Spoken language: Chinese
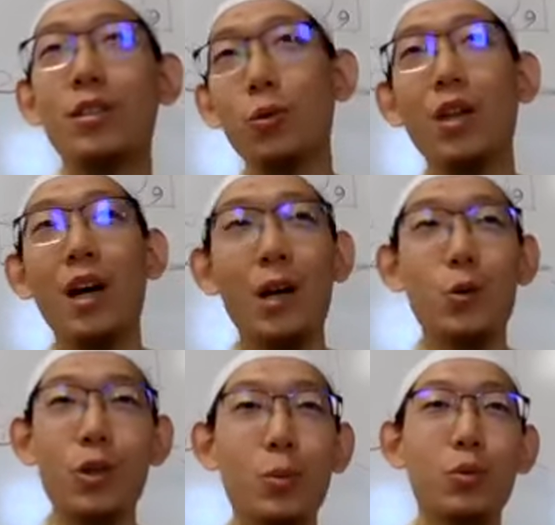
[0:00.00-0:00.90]
那对他来
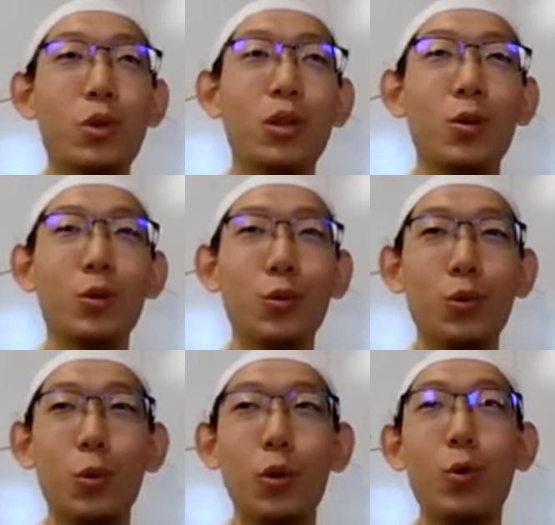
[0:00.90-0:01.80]
说是不是
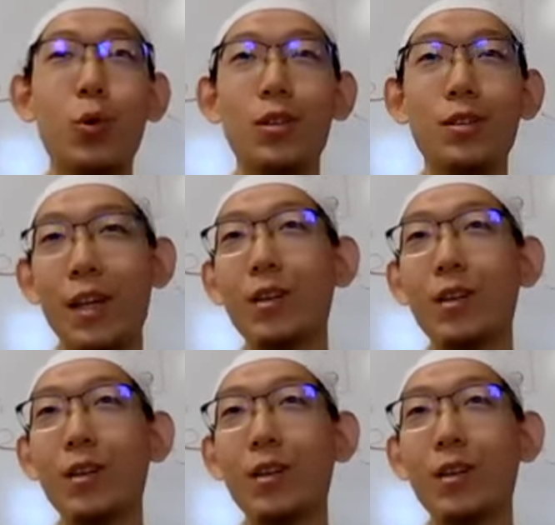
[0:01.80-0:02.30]
挥霍？